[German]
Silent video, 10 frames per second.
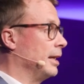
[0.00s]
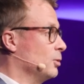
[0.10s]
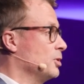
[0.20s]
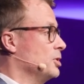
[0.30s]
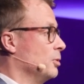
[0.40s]

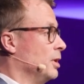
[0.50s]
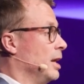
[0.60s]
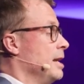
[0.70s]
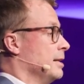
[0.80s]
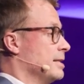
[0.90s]
Reduktion
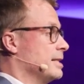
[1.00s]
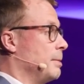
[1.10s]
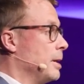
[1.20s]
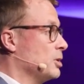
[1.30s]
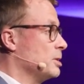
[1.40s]
des
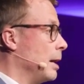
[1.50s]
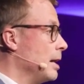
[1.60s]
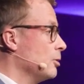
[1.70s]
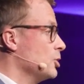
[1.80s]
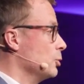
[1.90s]

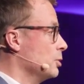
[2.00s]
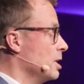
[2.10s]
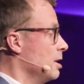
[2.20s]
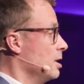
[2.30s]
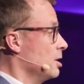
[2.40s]

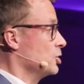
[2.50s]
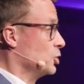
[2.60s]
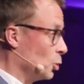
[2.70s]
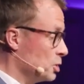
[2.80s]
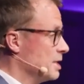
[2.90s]

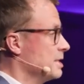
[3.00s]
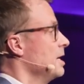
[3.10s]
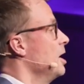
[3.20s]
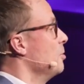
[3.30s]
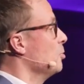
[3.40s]
CO2-Ausstoßes,
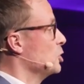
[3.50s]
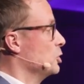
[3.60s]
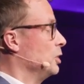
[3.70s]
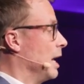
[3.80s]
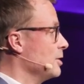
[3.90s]
muss
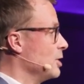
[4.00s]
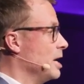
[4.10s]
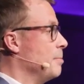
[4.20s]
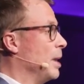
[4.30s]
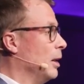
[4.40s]
dort also
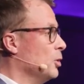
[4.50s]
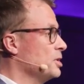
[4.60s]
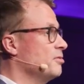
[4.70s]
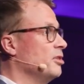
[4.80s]
eine Balance